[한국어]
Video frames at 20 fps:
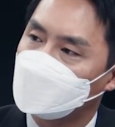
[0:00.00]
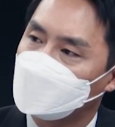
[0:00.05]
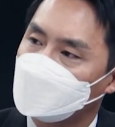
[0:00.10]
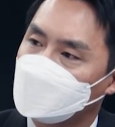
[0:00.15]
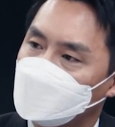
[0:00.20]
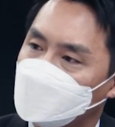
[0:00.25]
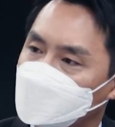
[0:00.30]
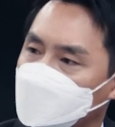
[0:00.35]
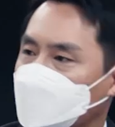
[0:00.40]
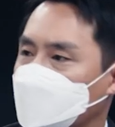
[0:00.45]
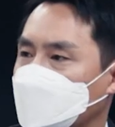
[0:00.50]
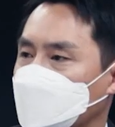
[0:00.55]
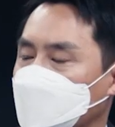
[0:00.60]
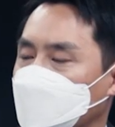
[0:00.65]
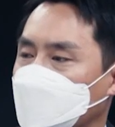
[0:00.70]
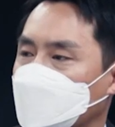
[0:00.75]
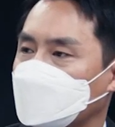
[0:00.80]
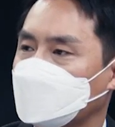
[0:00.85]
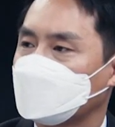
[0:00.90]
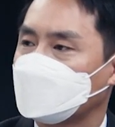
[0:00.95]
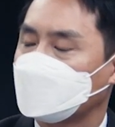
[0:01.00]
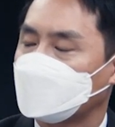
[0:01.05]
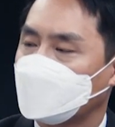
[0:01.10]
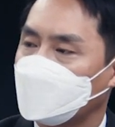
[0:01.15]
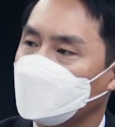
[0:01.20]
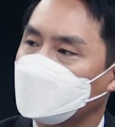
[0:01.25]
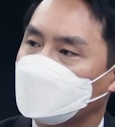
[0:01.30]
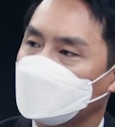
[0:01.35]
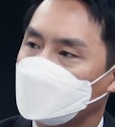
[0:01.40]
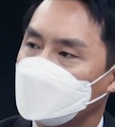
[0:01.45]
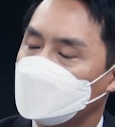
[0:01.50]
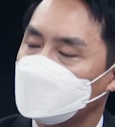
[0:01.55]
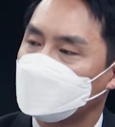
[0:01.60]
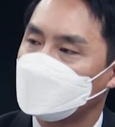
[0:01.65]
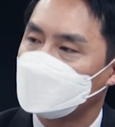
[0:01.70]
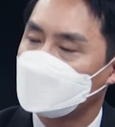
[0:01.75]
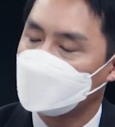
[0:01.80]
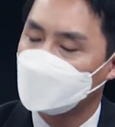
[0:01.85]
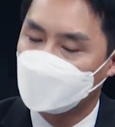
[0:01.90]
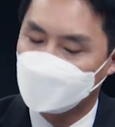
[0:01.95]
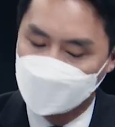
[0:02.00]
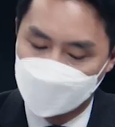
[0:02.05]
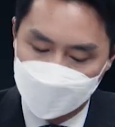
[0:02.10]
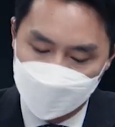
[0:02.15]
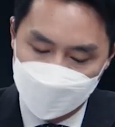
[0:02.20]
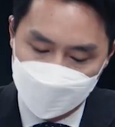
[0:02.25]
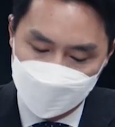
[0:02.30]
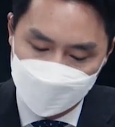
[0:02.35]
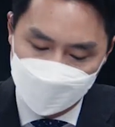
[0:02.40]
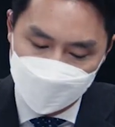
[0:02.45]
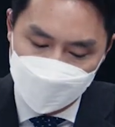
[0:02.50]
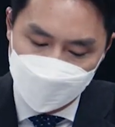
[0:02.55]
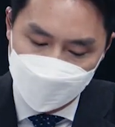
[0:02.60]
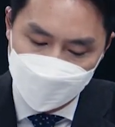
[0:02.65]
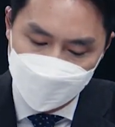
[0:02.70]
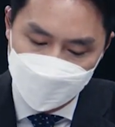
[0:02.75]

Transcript: 줄어들었다는 것도 더욱더 큰 문제라고 생각이 듭니다.